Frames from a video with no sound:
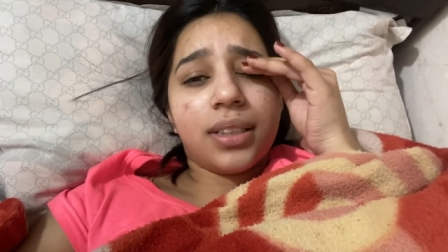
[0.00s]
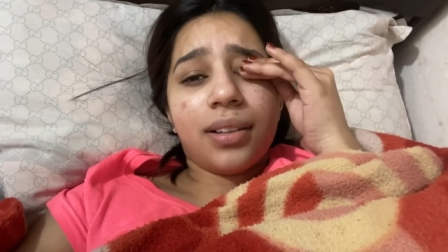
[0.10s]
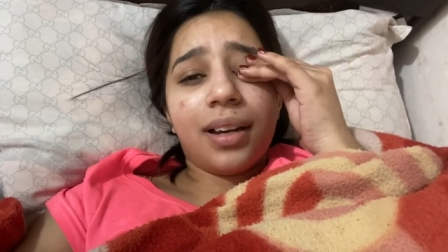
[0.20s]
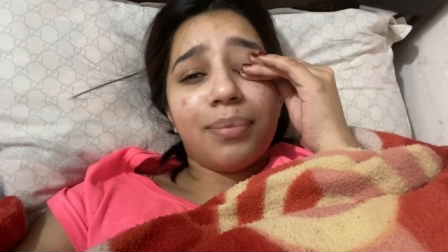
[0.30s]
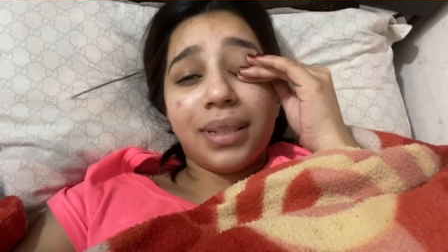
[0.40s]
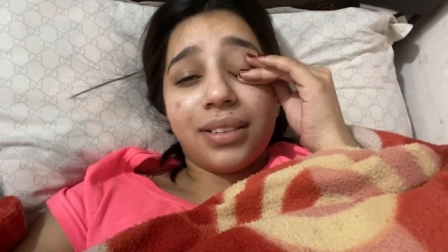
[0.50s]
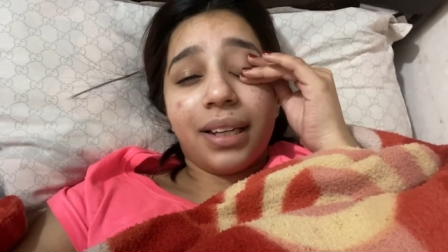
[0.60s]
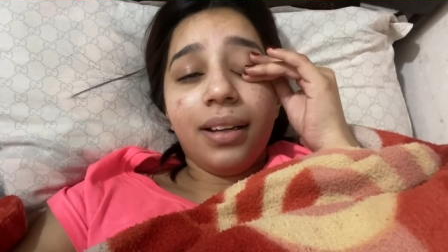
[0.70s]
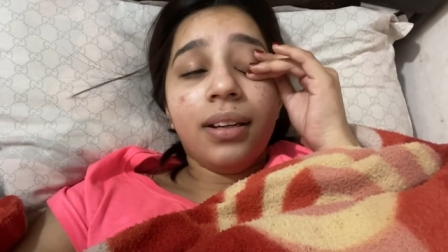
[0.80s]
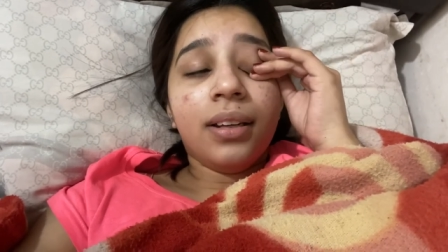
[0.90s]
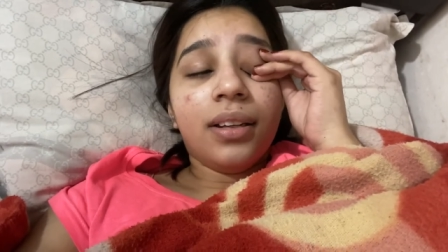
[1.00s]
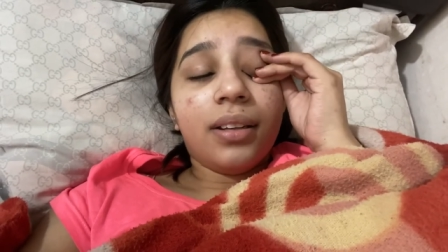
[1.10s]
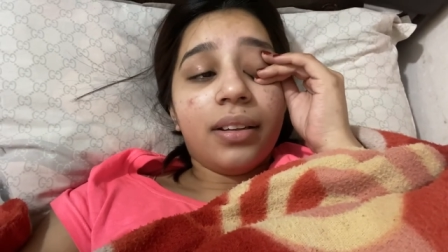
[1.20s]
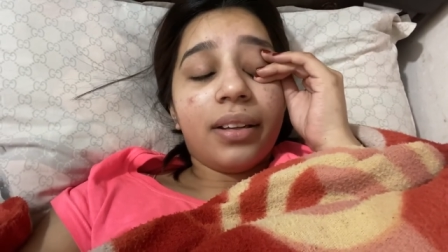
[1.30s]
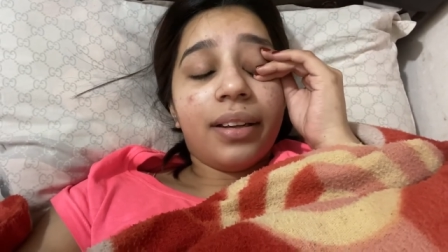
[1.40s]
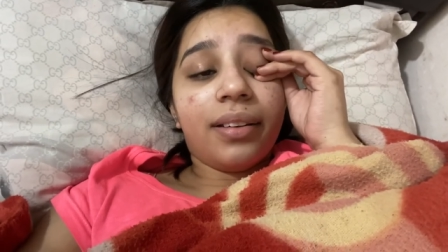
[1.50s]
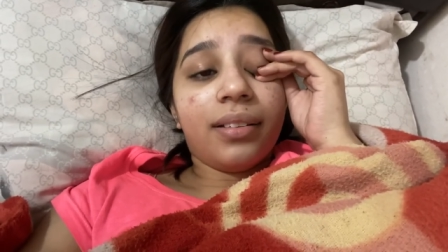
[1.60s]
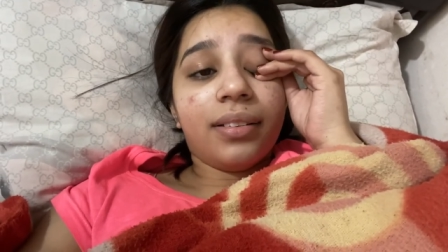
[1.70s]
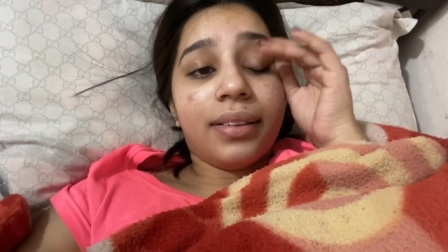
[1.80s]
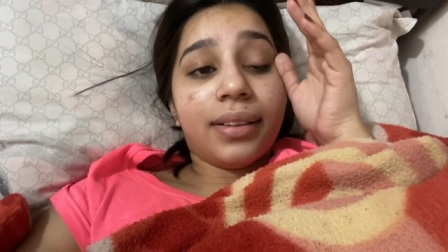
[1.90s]
चा ना मचाए
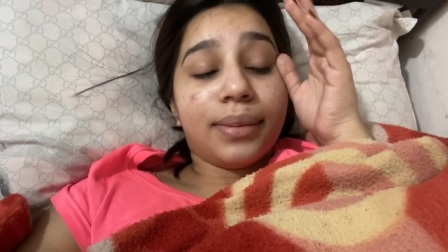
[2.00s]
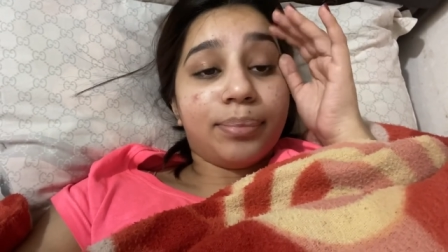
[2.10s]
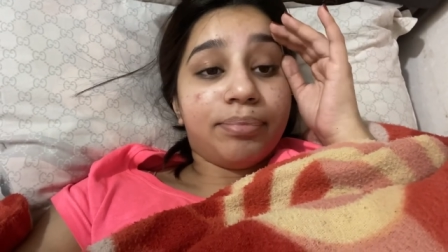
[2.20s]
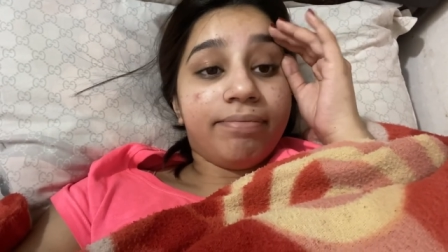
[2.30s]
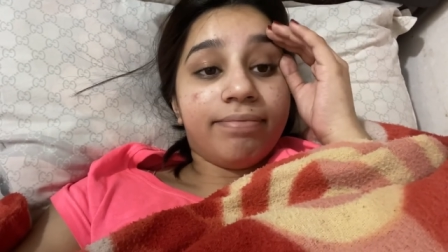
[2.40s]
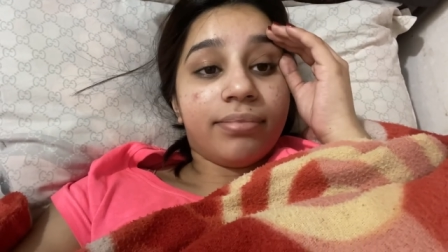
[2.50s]
एंड uh,